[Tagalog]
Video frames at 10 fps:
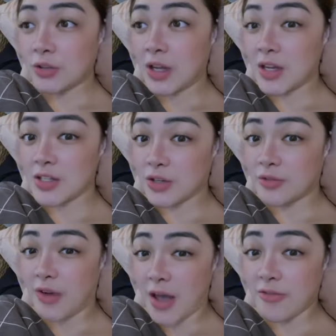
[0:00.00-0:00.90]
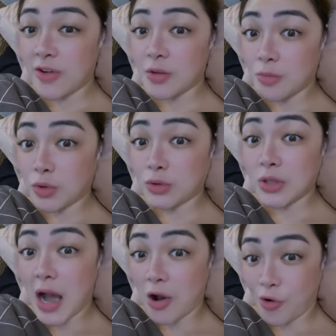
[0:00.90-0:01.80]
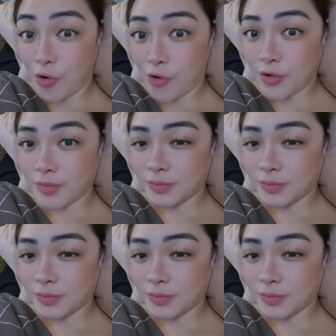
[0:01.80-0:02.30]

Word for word: naka-survival mode ako,